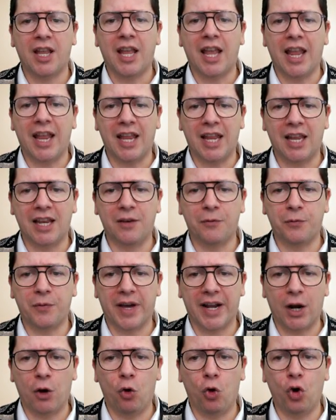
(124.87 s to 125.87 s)
E il
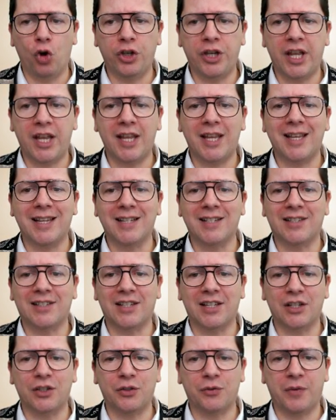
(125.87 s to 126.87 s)
faraone
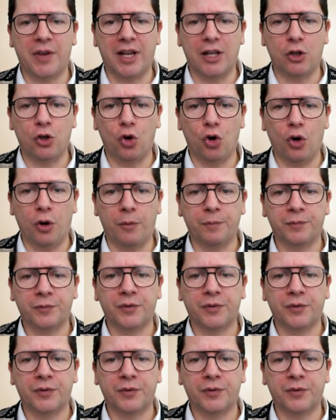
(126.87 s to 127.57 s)
si svegliò.